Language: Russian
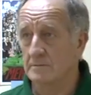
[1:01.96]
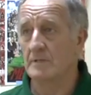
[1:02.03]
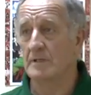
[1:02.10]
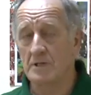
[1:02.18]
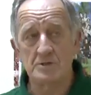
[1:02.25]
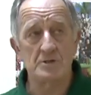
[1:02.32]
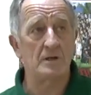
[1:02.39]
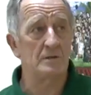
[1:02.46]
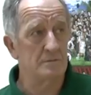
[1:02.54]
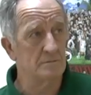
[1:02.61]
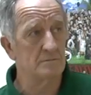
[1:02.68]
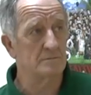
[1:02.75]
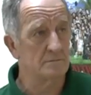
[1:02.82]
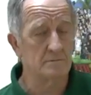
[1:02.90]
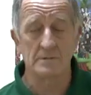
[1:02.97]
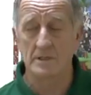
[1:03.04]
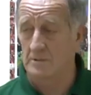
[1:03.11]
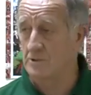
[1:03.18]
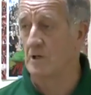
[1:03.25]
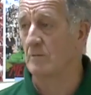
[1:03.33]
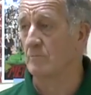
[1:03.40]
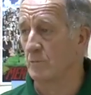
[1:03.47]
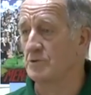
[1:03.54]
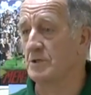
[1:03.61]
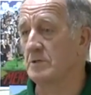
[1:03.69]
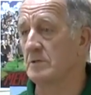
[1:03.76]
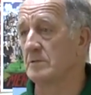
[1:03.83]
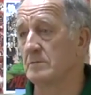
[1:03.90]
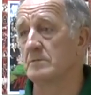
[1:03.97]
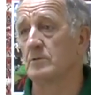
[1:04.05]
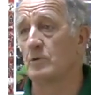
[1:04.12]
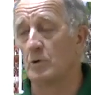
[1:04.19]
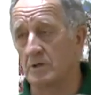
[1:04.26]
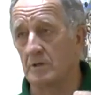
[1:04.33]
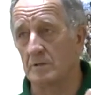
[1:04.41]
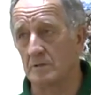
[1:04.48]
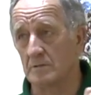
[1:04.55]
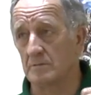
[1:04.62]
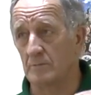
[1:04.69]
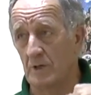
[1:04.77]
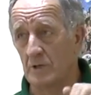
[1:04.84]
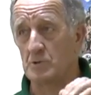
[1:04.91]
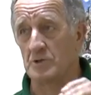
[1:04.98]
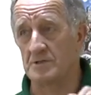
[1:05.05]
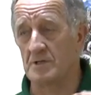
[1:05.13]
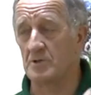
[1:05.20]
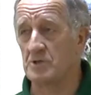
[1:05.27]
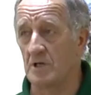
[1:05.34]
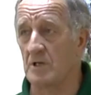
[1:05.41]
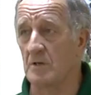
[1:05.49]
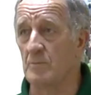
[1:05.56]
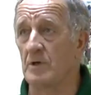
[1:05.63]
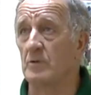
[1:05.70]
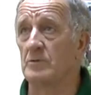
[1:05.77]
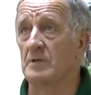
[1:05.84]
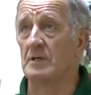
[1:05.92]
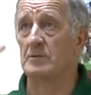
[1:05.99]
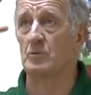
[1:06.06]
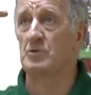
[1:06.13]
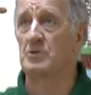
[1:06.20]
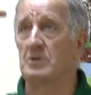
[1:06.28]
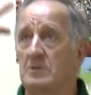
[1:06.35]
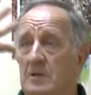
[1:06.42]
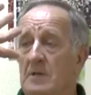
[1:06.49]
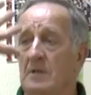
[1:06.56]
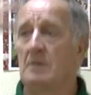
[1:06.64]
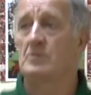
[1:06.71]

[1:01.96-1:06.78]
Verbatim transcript: для начального, на начальном обучении ноги большое значение имеют Надо научить,